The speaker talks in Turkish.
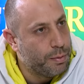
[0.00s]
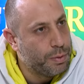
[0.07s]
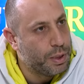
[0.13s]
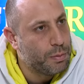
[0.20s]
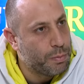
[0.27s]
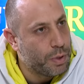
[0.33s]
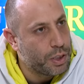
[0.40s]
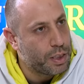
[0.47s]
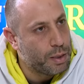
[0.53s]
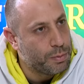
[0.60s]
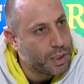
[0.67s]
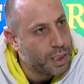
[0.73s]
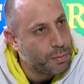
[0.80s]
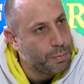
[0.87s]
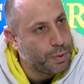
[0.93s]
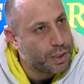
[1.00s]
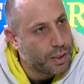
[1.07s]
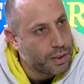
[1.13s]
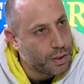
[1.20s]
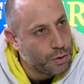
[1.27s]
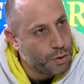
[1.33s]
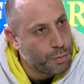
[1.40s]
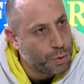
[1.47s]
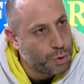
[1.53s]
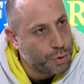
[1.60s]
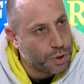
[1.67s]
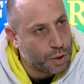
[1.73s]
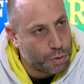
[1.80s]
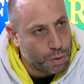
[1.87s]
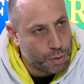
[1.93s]
Bizim maçlarımızda hep biz
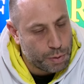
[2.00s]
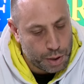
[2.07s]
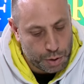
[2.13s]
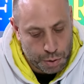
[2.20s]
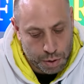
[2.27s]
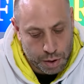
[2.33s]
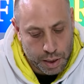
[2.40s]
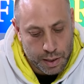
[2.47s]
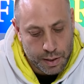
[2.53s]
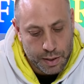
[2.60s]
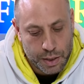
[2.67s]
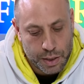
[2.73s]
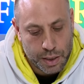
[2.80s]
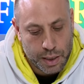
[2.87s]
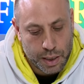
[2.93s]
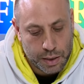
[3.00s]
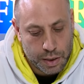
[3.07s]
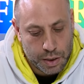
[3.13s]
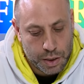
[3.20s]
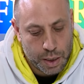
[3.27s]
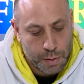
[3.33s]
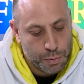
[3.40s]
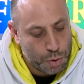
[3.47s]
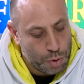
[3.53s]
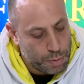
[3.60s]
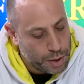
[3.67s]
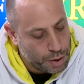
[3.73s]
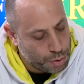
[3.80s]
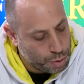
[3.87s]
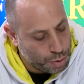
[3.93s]
kazanıyormuşuz ya Zorbay Küçük'le. Şimdi anlatacağım.
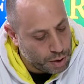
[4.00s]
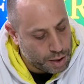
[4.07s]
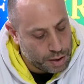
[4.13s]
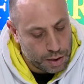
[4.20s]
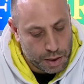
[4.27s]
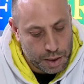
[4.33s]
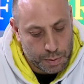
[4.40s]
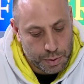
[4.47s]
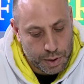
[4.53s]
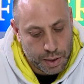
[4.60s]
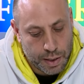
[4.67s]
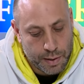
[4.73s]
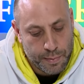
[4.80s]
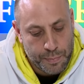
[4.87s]
Zorbay Küçük'ü de anlatacağım size.